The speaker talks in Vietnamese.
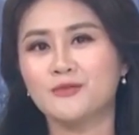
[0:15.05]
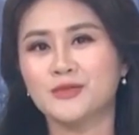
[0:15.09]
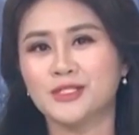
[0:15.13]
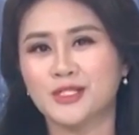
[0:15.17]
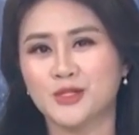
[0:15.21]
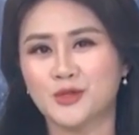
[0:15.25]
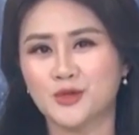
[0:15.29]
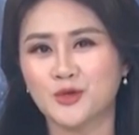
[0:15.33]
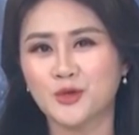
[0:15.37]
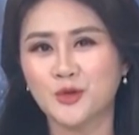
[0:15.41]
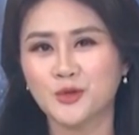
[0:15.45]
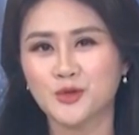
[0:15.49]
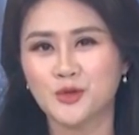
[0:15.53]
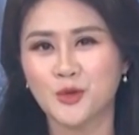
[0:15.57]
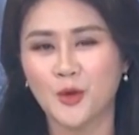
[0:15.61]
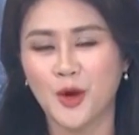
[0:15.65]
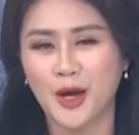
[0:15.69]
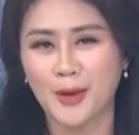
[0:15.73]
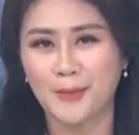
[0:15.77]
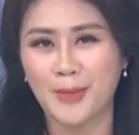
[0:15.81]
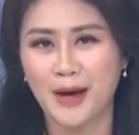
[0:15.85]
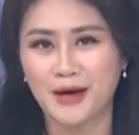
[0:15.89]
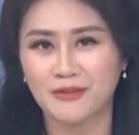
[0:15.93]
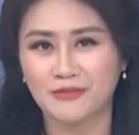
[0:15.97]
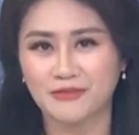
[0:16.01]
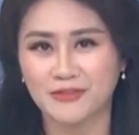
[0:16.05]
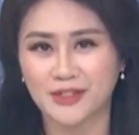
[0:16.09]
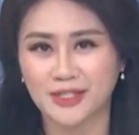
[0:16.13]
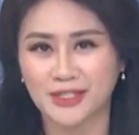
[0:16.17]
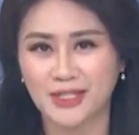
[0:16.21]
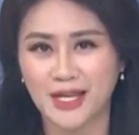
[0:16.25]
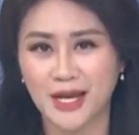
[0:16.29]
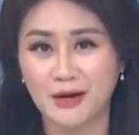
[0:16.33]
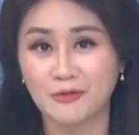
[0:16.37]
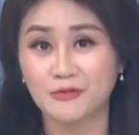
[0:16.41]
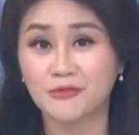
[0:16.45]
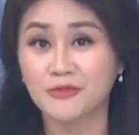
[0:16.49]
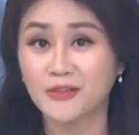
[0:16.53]
không chỉ giúp cho U hai mươi ba
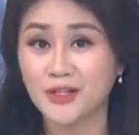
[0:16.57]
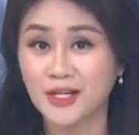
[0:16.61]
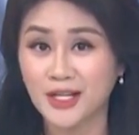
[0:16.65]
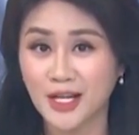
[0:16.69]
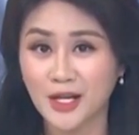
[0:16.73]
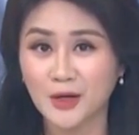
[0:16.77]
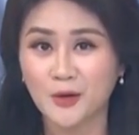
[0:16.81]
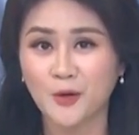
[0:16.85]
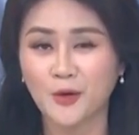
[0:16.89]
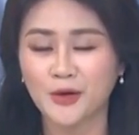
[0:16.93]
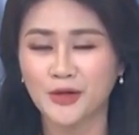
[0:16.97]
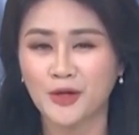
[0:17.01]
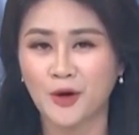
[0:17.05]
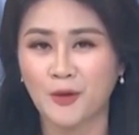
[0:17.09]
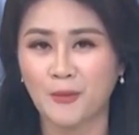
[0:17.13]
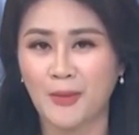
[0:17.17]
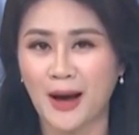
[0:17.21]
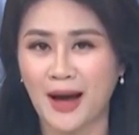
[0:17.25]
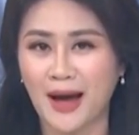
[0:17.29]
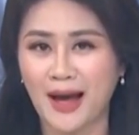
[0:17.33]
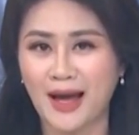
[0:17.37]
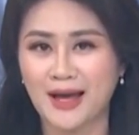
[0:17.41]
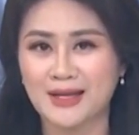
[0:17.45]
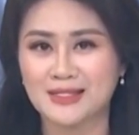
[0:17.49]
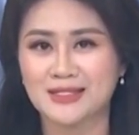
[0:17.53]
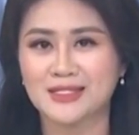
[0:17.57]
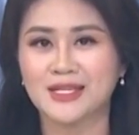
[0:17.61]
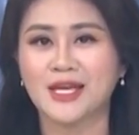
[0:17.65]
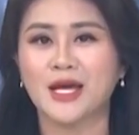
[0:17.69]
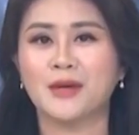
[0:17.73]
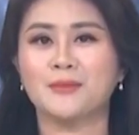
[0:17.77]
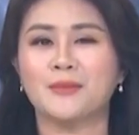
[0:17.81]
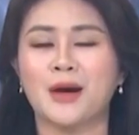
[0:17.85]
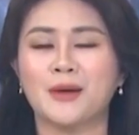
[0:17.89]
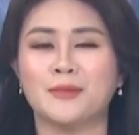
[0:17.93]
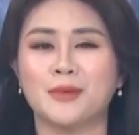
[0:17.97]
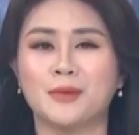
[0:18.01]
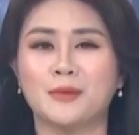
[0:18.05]
Việt Nam vươn lên ngôi đầu bảng A SEA
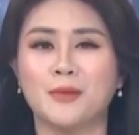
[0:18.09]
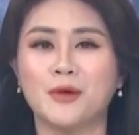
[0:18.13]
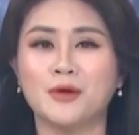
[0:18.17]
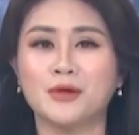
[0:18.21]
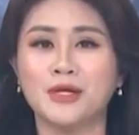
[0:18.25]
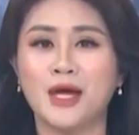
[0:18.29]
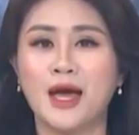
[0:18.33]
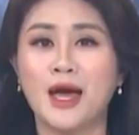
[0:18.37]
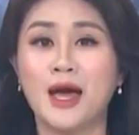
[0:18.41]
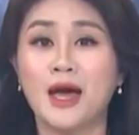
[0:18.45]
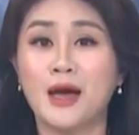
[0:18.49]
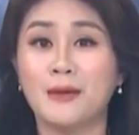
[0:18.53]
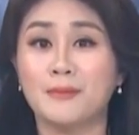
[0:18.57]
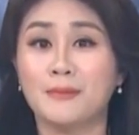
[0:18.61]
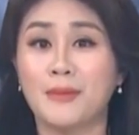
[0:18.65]
Games ba mươi mốt